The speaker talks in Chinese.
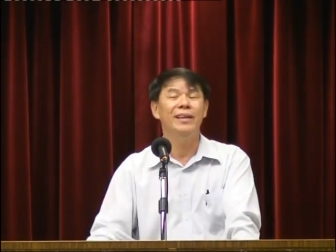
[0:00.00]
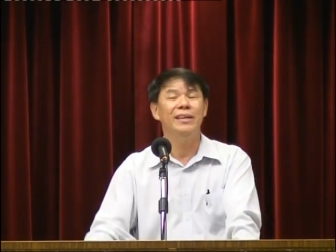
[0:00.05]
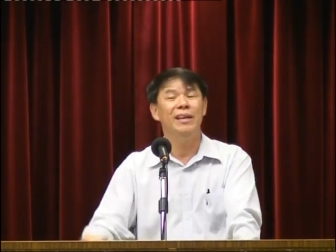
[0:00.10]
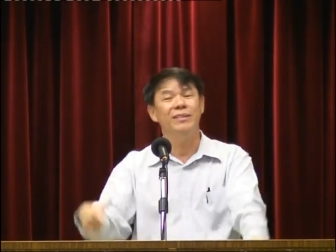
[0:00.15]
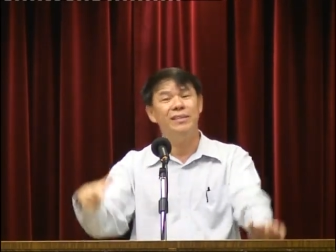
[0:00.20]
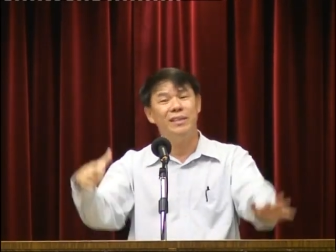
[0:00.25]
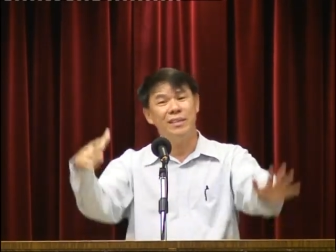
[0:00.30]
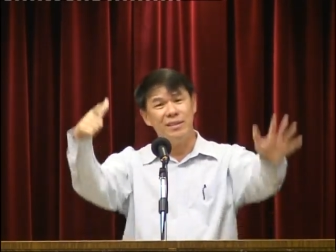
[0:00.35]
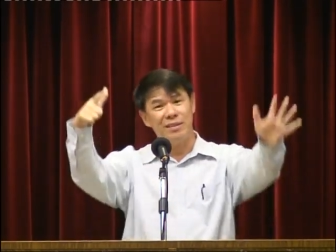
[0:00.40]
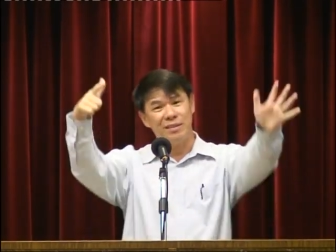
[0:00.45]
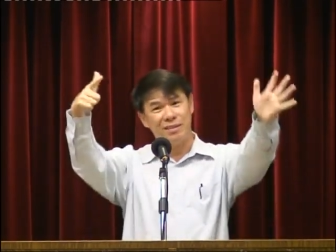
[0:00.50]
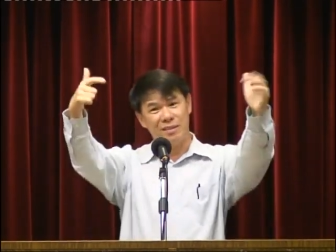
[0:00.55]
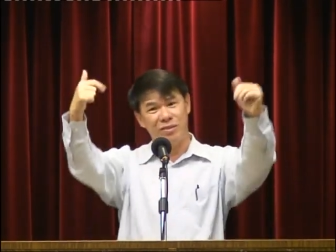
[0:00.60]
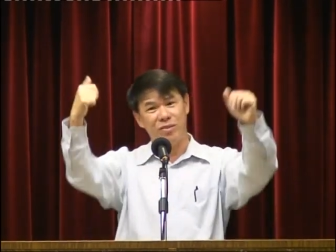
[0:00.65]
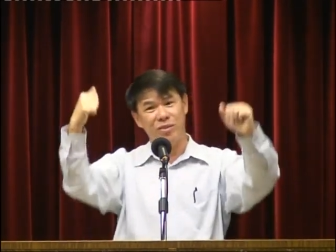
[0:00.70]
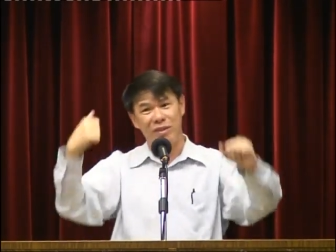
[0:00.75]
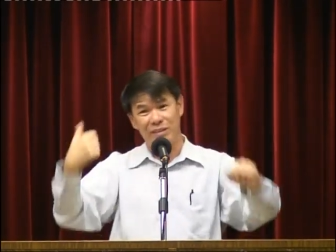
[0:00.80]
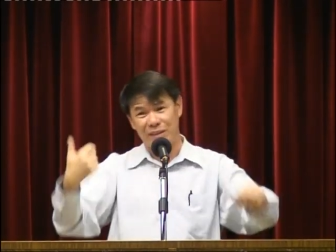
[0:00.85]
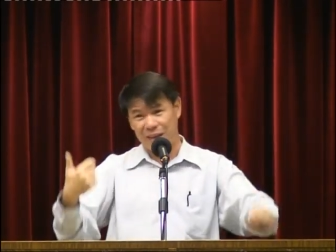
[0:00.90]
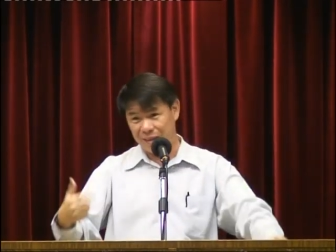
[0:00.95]
你要七十
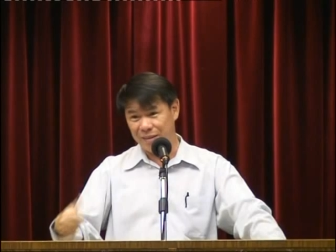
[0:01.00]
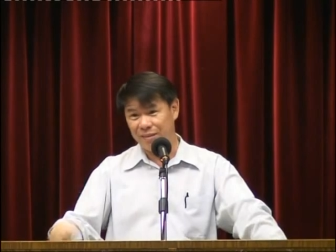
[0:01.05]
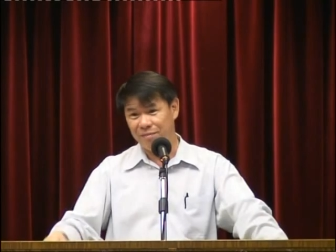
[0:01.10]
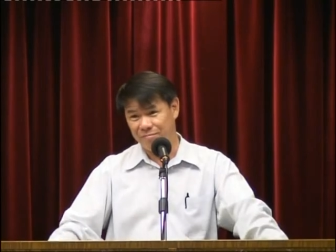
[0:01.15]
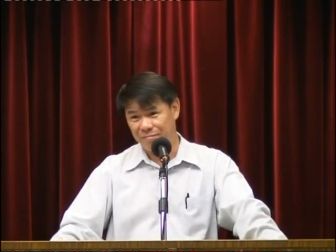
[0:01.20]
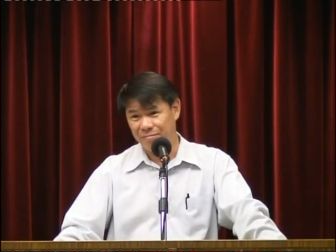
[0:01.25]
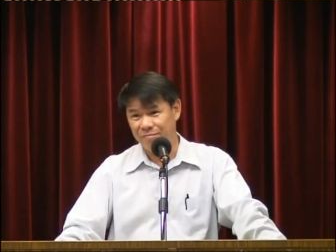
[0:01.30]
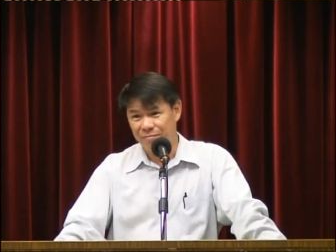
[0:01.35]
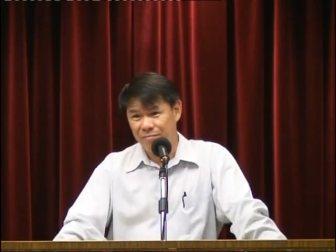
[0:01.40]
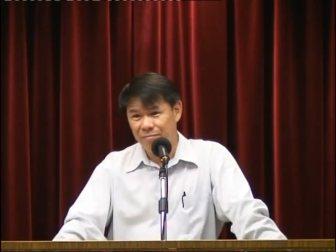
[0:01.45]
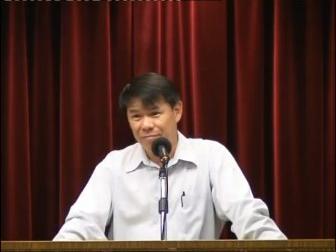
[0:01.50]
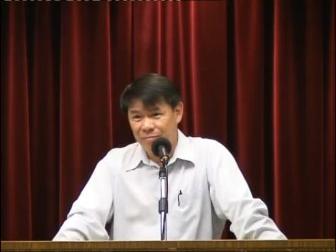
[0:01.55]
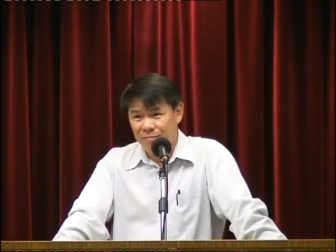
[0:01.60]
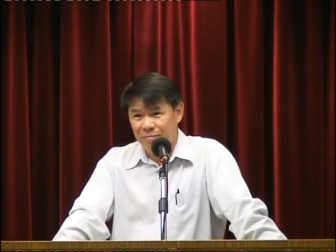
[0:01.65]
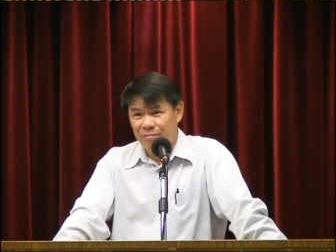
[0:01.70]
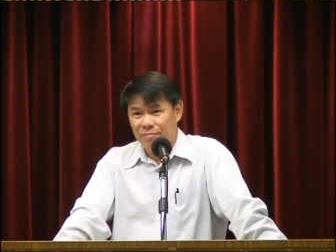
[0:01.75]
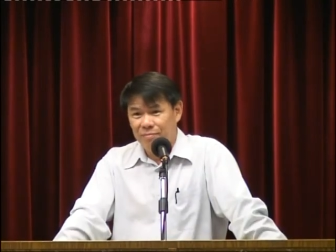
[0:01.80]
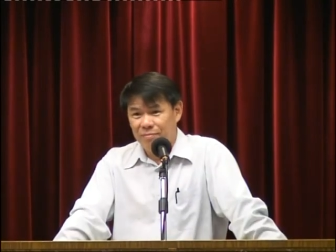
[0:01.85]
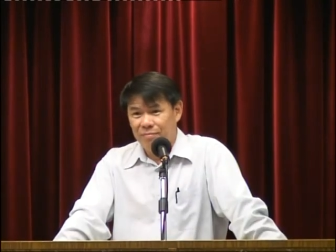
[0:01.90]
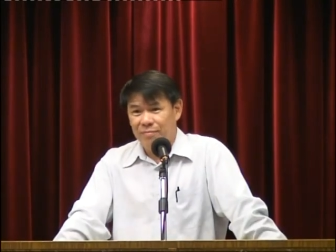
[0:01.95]
岁才
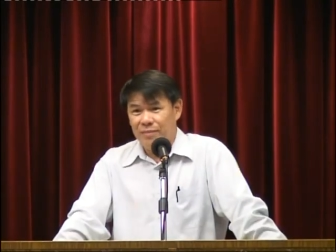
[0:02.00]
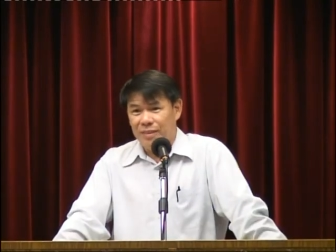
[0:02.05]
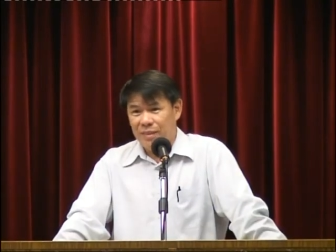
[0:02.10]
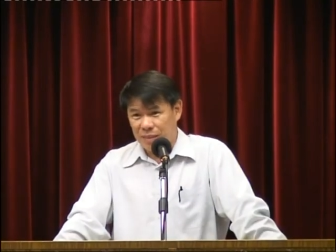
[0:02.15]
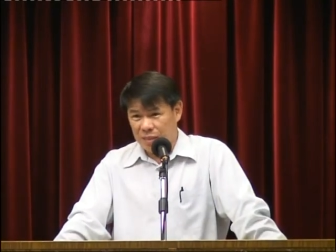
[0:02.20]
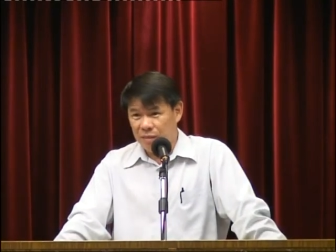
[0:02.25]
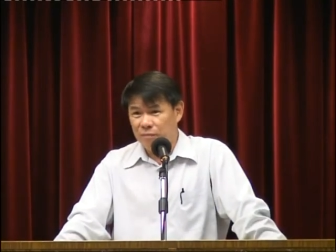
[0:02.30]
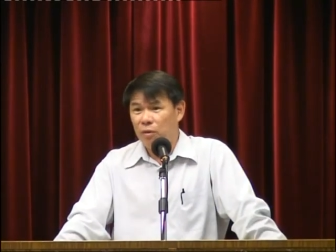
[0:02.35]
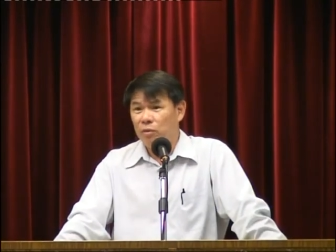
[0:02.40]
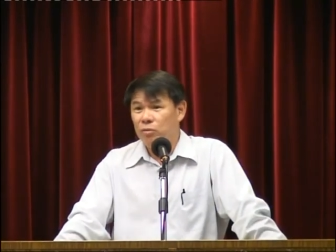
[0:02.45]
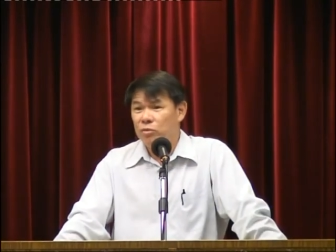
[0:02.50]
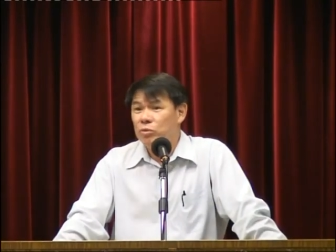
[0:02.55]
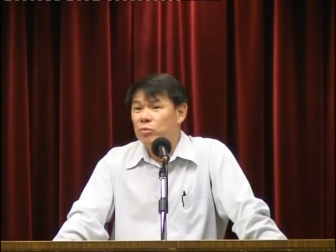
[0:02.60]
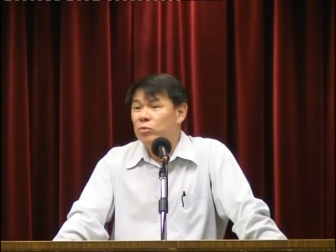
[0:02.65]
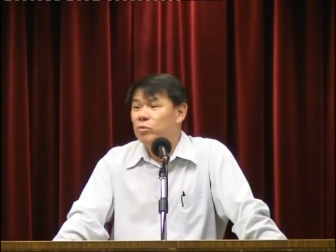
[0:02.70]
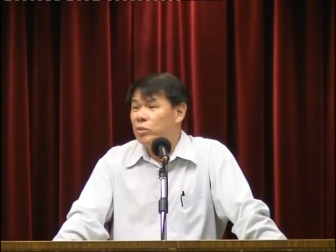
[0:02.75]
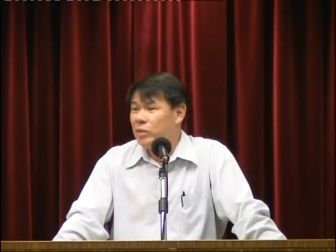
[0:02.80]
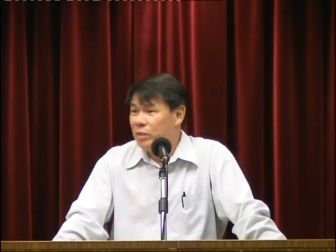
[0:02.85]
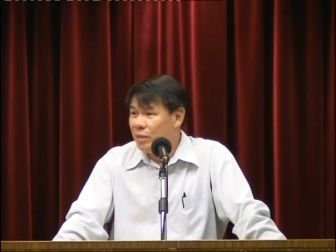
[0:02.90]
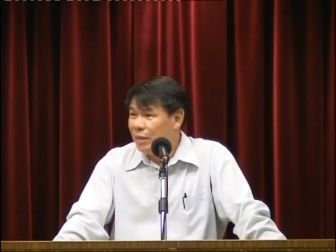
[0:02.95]
侍奉主
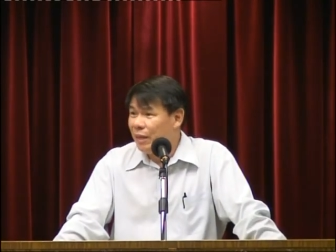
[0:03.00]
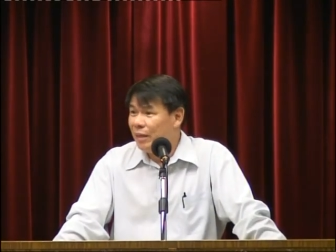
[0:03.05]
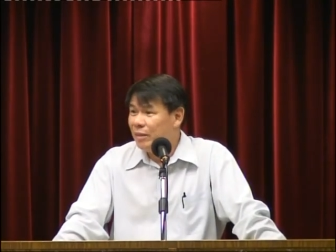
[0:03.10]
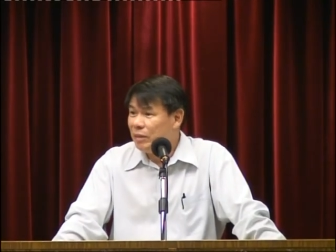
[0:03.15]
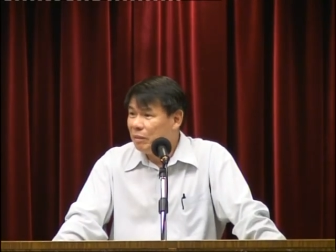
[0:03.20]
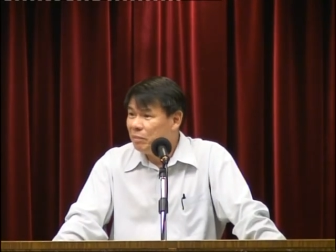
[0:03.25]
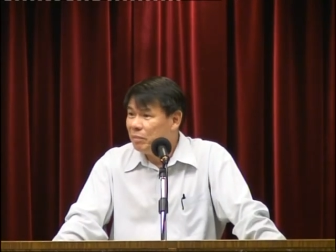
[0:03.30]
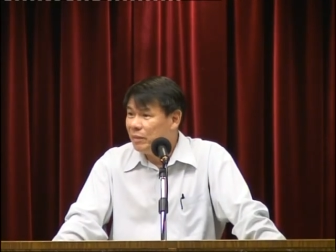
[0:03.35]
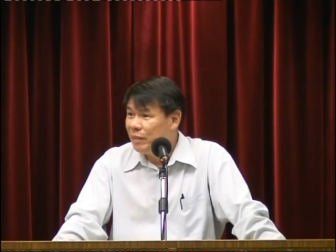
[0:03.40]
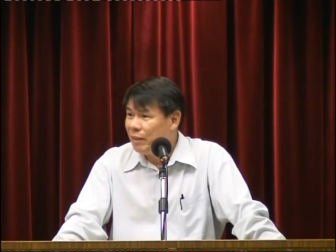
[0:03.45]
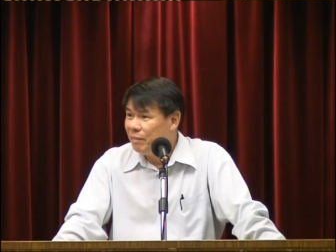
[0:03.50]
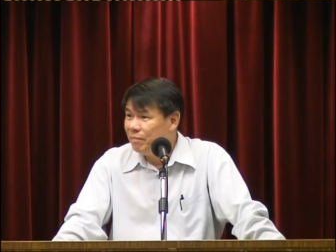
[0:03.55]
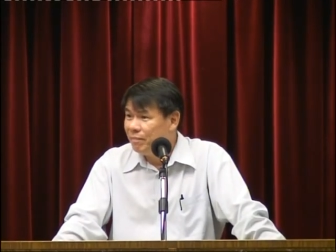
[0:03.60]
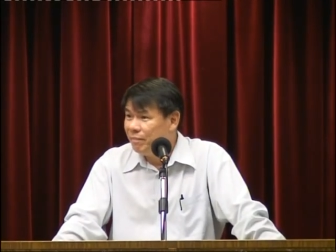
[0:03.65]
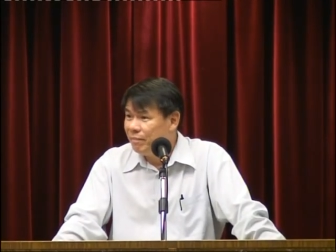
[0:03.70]
五十年，对不对？